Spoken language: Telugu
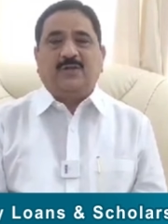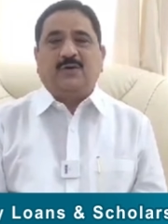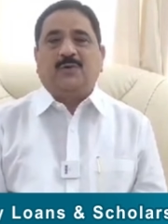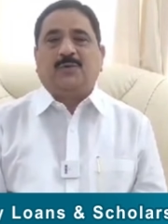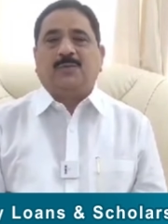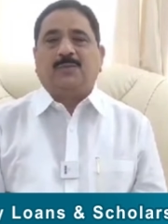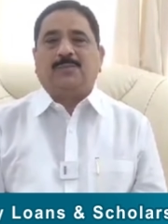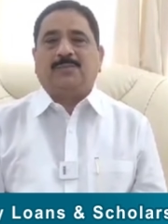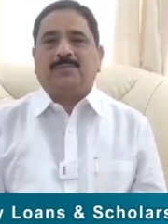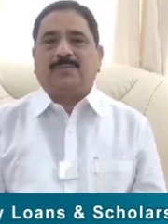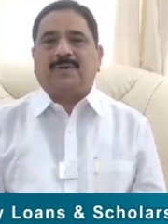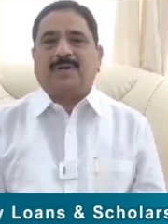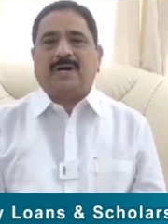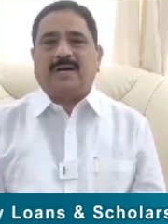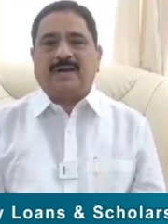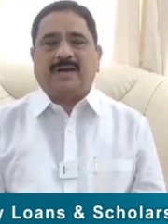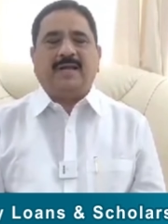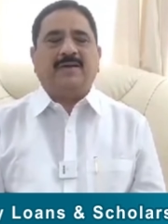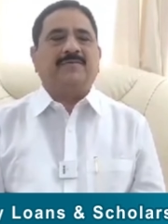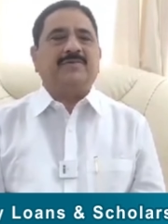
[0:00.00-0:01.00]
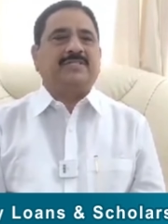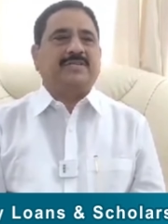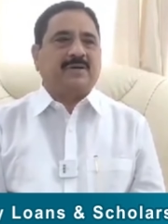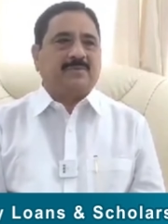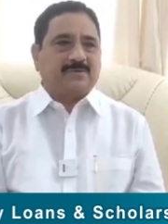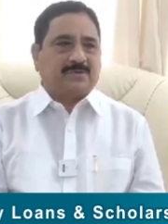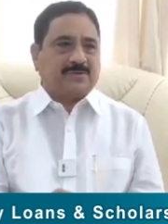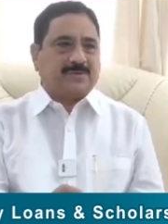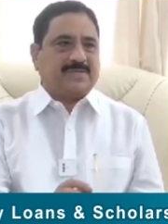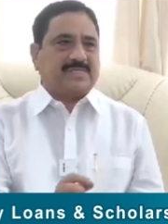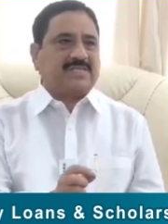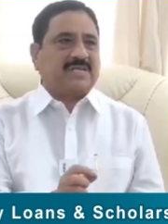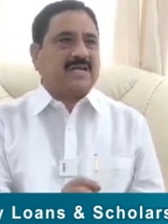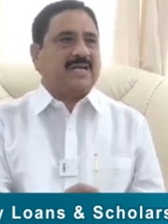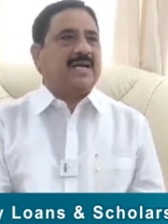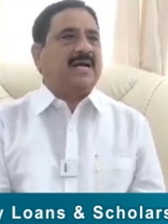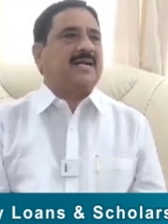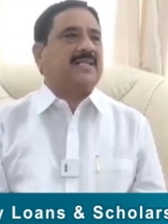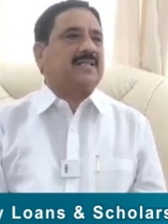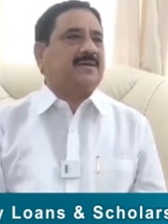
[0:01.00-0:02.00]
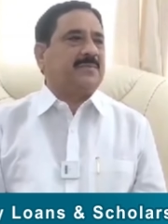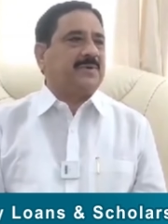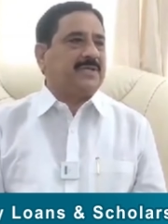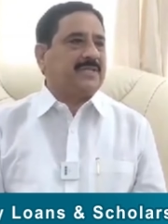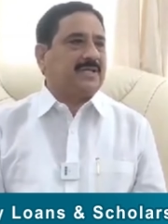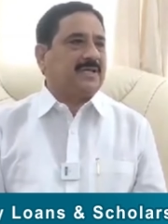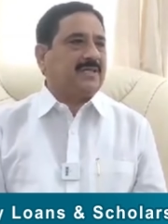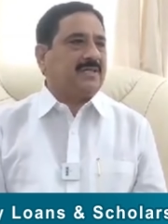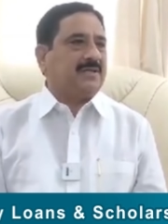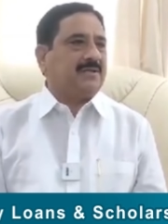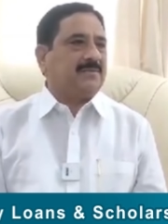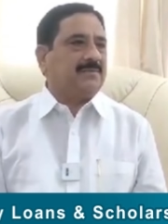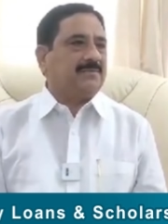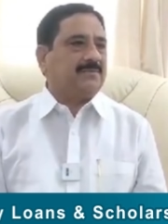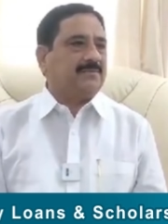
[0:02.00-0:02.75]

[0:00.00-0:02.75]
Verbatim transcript: లేదు అనే విషయం స్పష్టంగా అర్థమవుతుంది